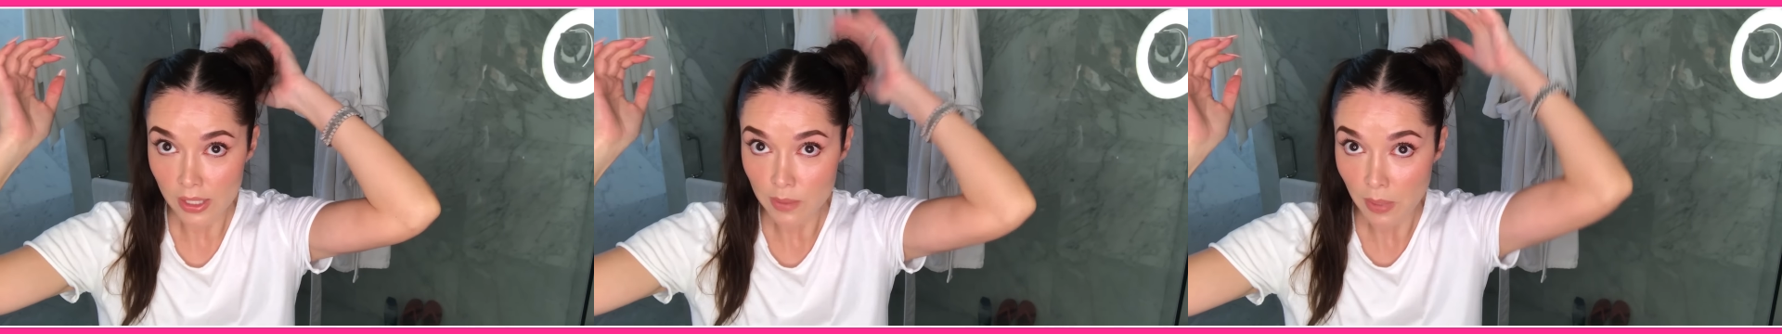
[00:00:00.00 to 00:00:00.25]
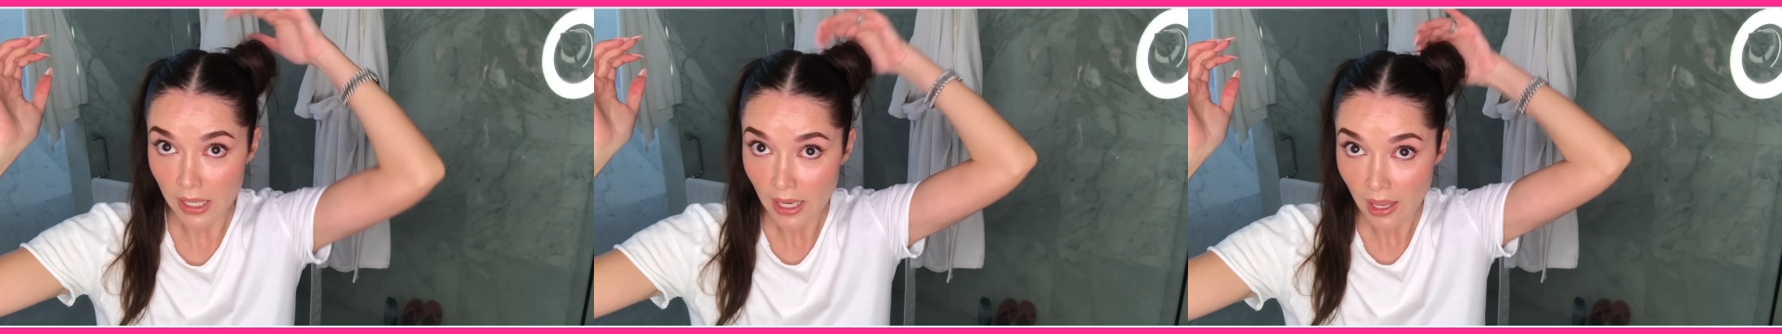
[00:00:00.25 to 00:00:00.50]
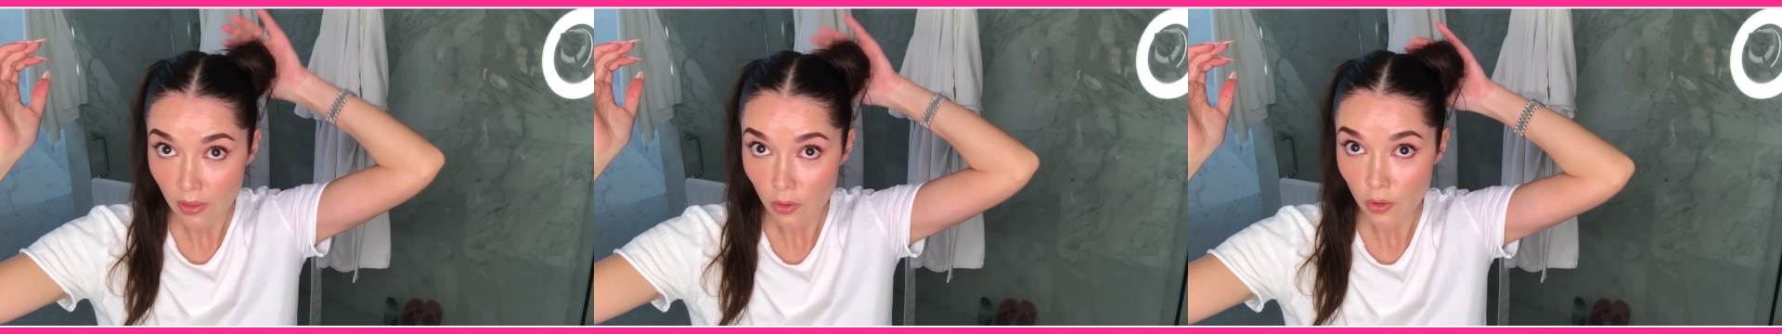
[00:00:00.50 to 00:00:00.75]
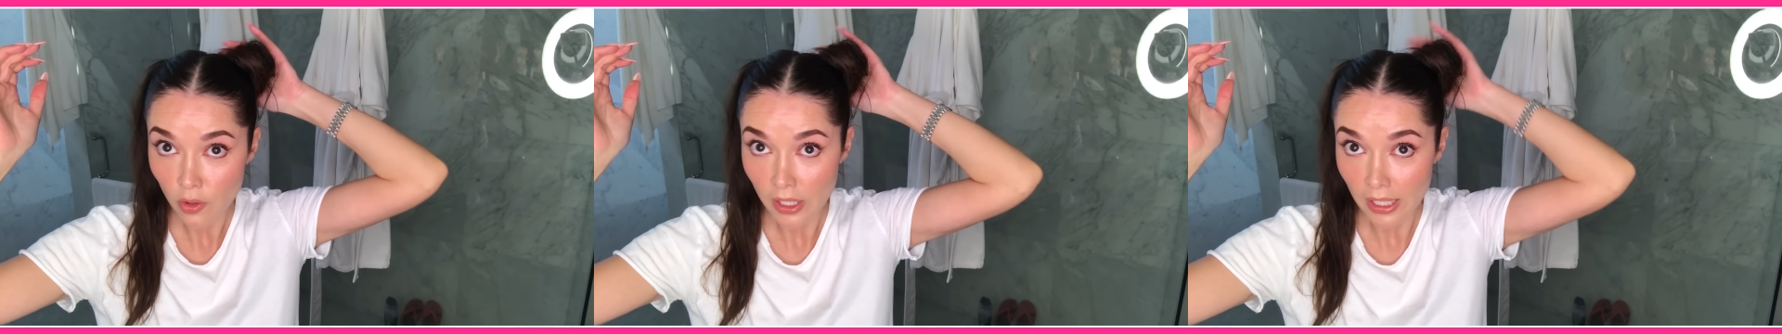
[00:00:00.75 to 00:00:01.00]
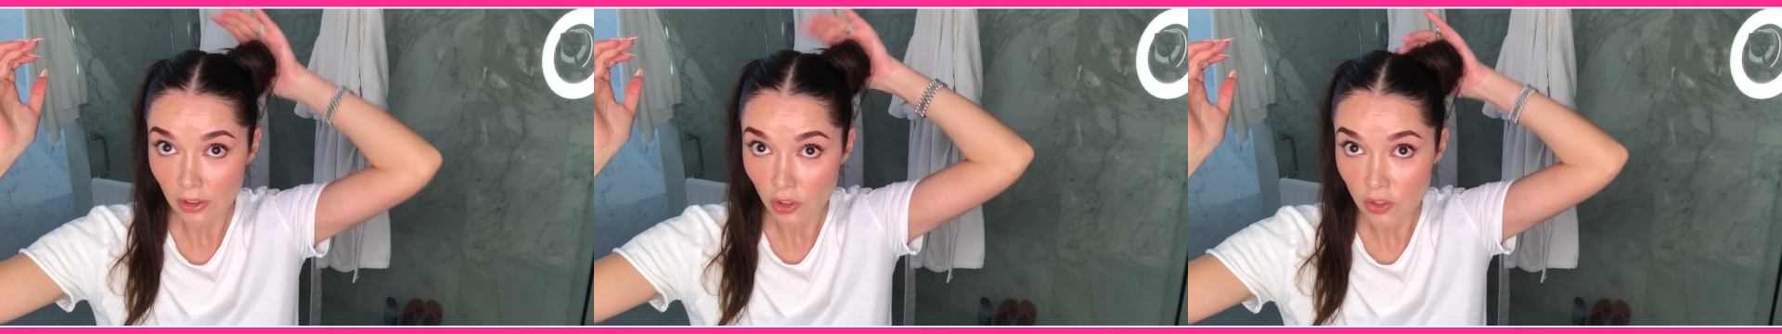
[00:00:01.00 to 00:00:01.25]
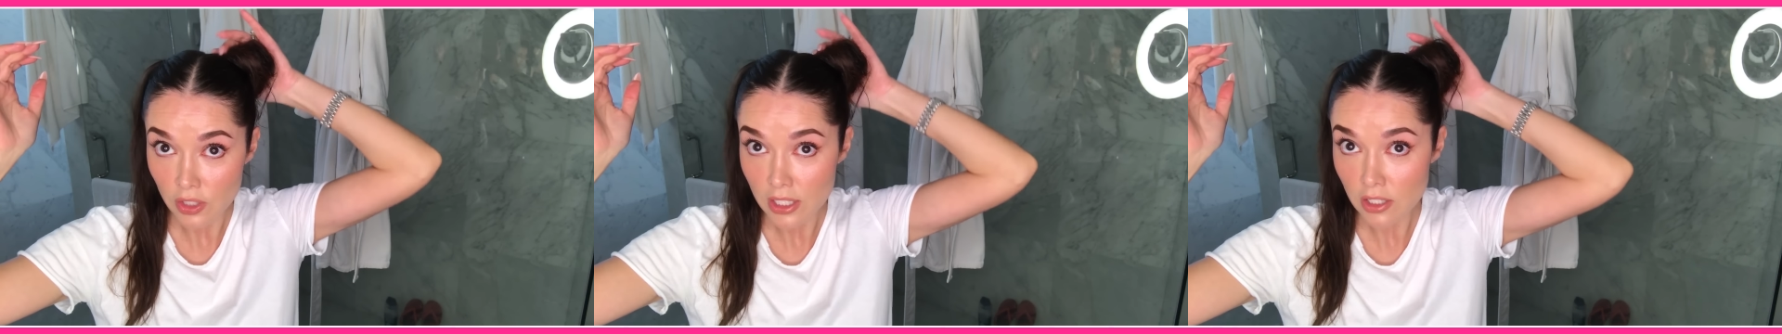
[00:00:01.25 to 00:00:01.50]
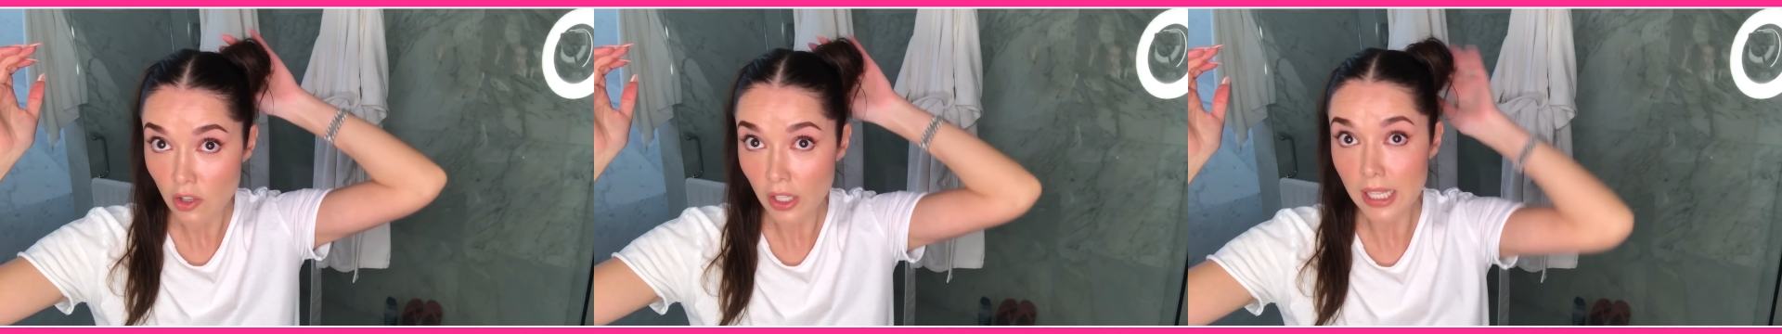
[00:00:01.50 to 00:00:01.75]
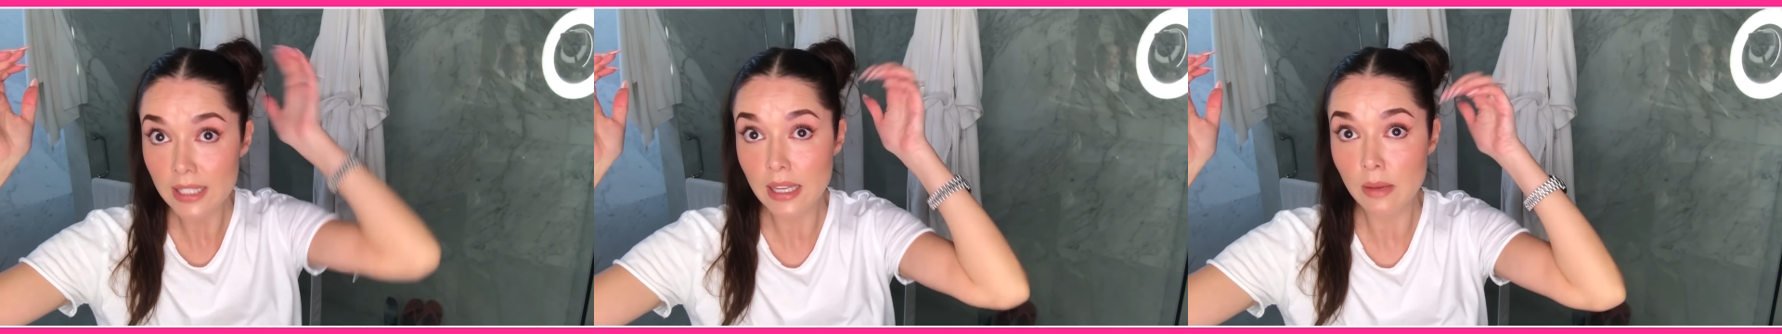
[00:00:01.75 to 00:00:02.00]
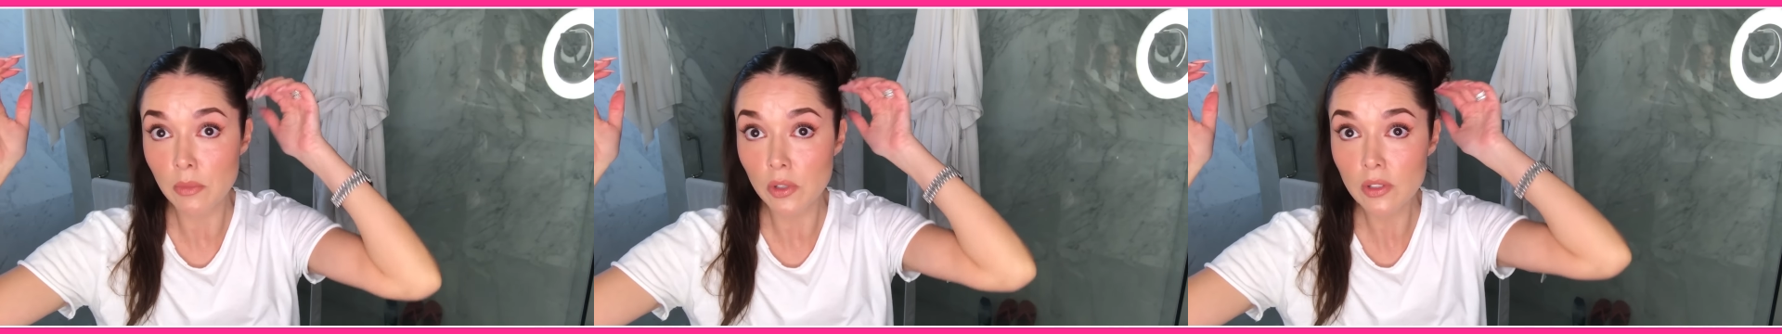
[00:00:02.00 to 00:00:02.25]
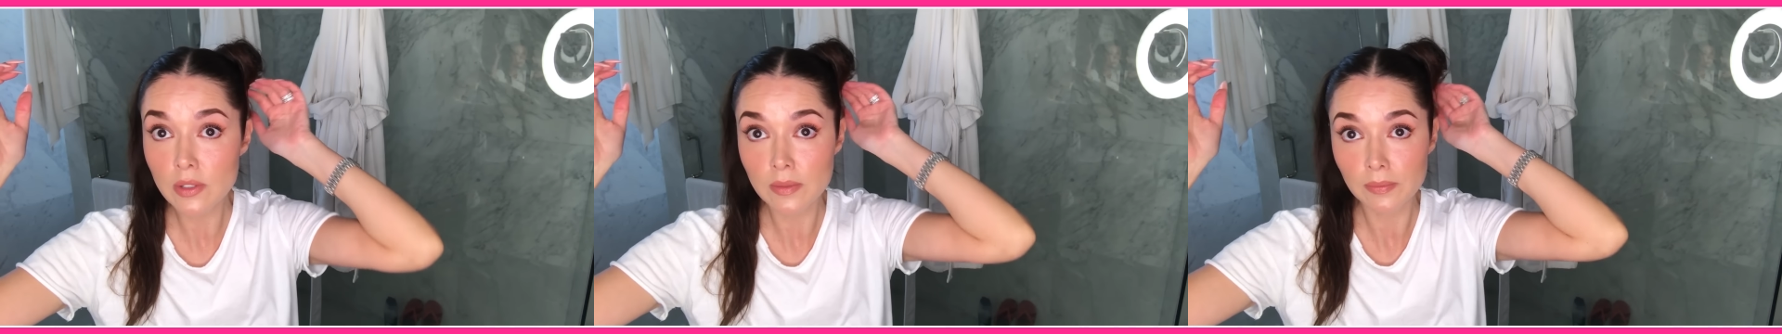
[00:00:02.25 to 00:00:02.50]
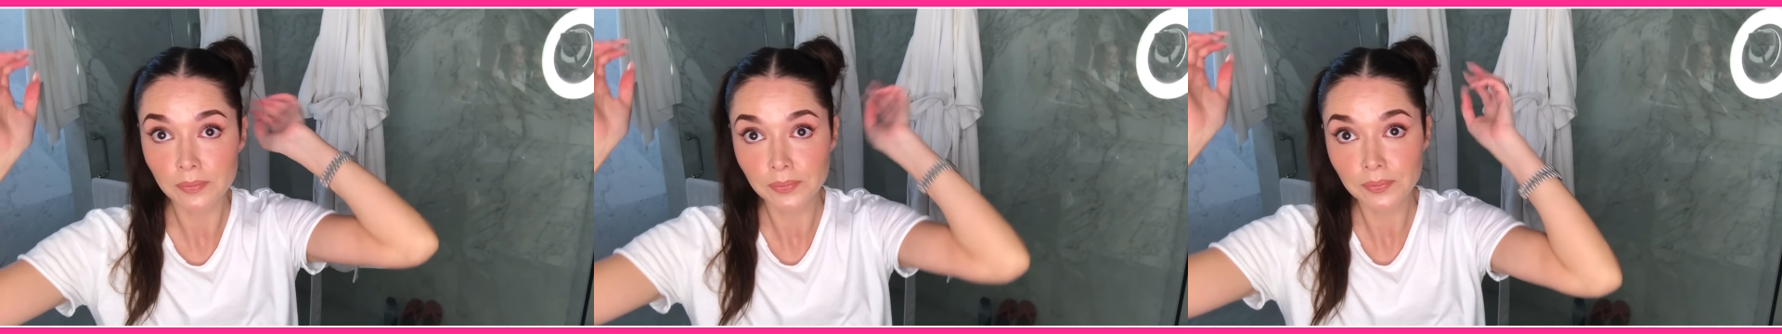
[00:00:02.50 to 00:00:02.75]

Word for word: despeinado. Entonces lo que hacemos,